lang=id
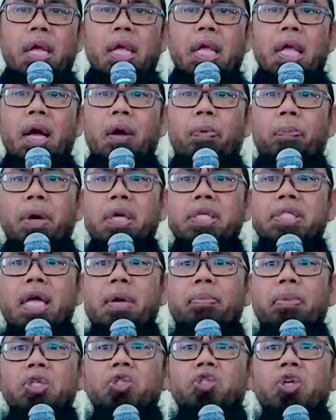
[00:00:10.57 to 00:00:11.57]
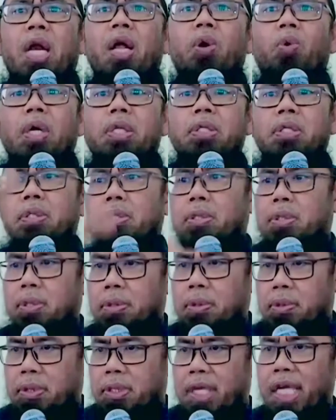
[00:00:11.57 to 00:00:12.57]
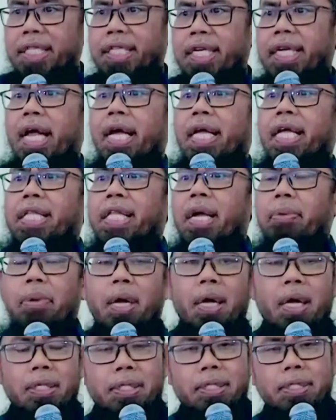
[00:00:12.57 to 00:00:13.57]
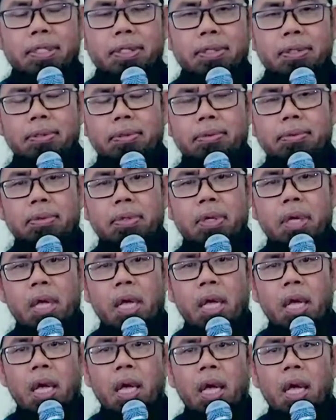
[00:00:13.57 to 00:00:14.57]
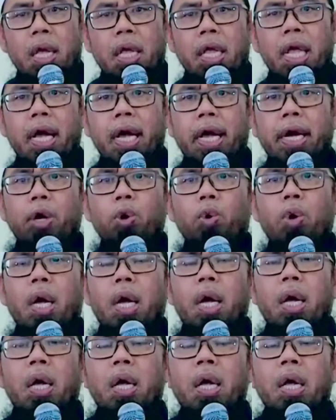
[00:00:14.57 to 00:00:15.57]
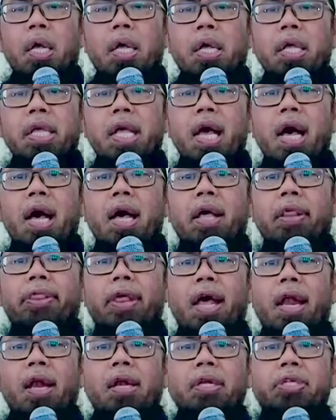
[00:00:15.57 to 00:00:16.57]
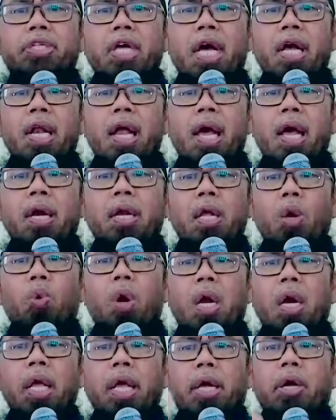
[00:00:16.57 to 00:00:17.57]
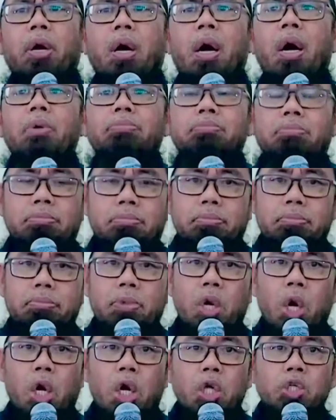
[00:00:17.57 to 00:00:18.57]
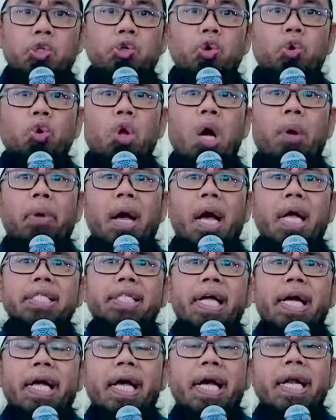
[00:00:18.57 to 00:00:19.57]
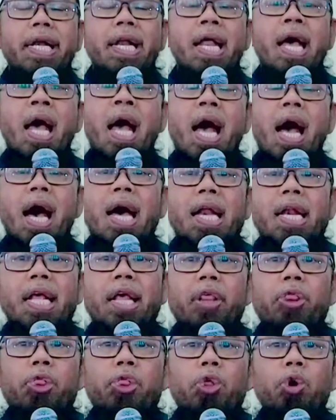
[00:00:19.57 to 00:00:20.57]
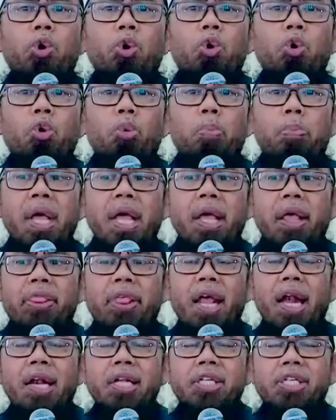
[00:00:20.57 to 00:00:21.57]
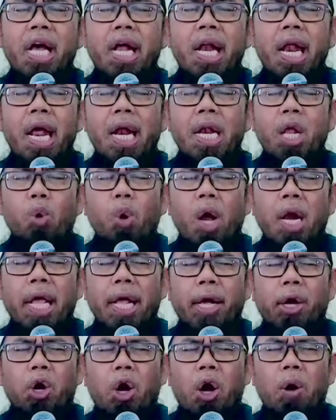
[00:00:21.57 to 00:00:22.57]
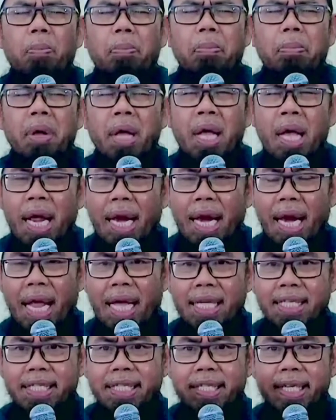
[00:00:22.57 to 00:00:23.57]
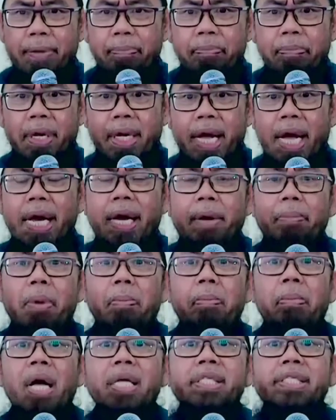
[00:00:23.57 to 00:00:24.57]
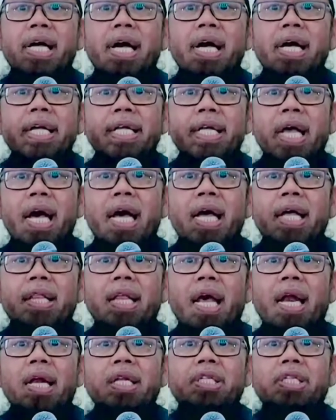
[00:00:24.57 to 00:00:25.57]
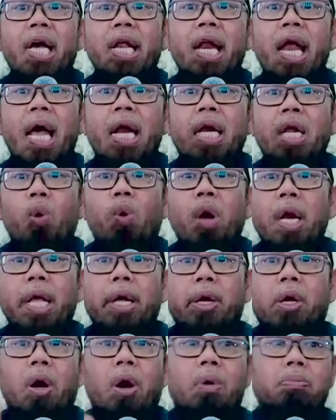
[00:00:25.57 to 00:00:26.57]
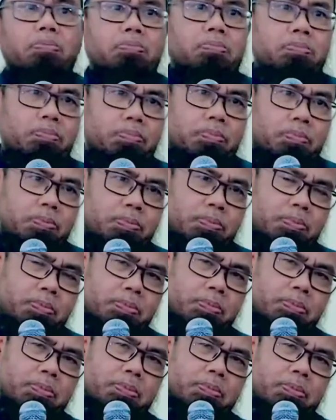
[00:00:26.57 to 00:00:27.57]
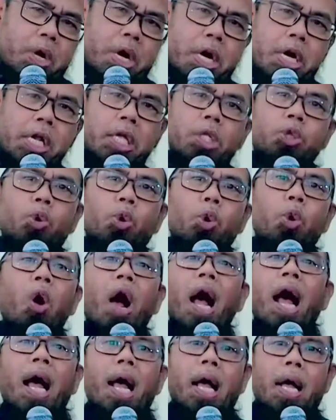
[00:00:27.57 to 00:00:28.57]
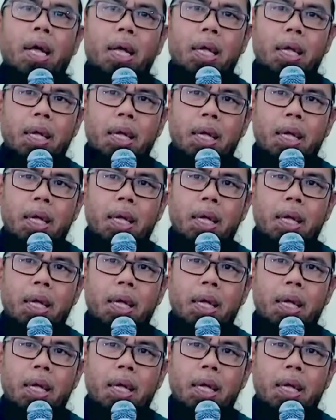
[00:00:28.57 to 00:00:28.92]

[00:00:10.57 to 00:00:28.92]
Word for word: Yang pertama solawat yang sedang kita bahas. Yang kedua, ya dzal jalali wal ikram. Rasulullah mengatakan, alidzu bi dzil jalali wal ikram. Lazimkan membaca ya dzal jalali wal ikram. Karena itu doa